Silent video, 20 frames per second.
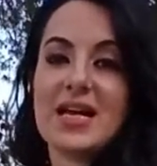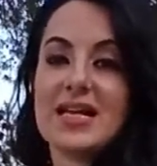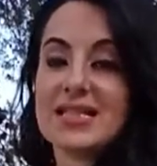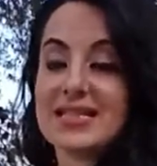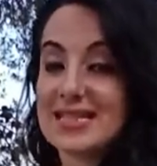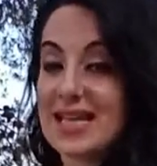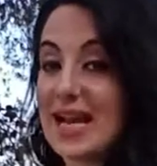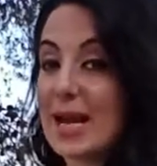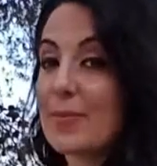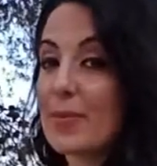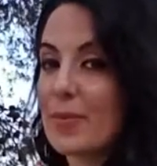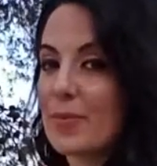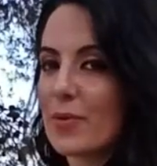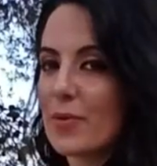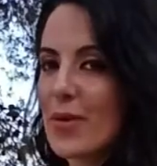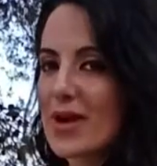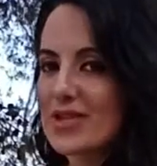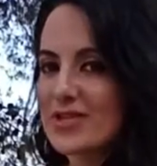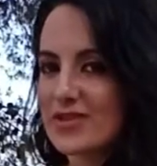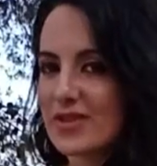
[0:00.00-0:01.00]
Sarà proprio
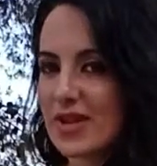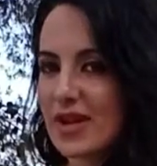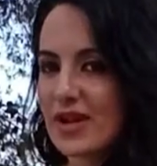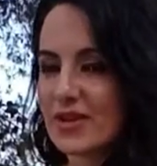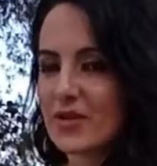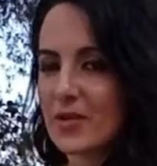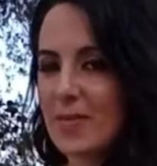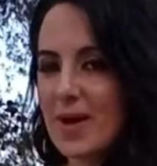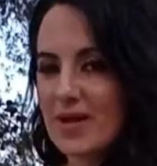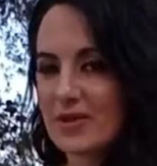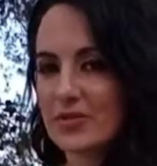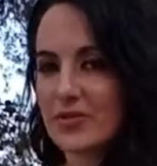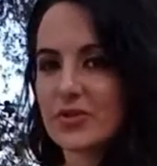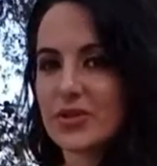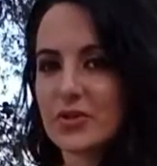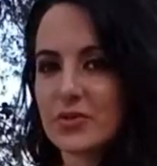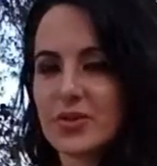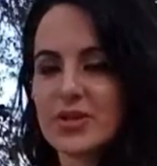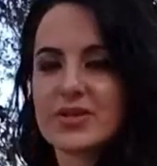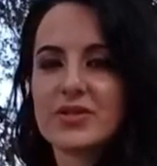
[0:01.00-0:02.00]
questo l'argomento di
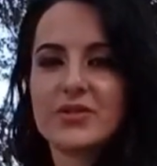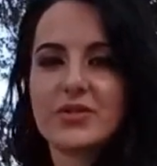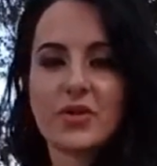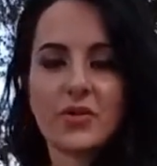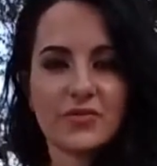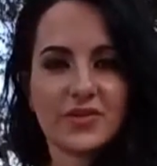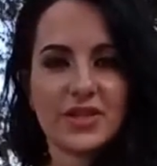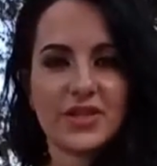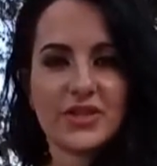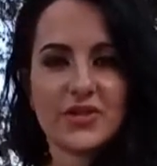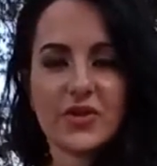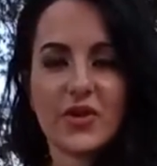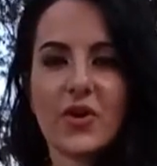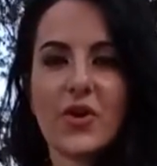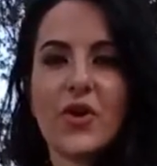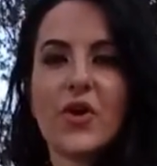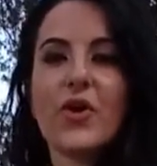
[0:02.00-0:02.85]
questo video,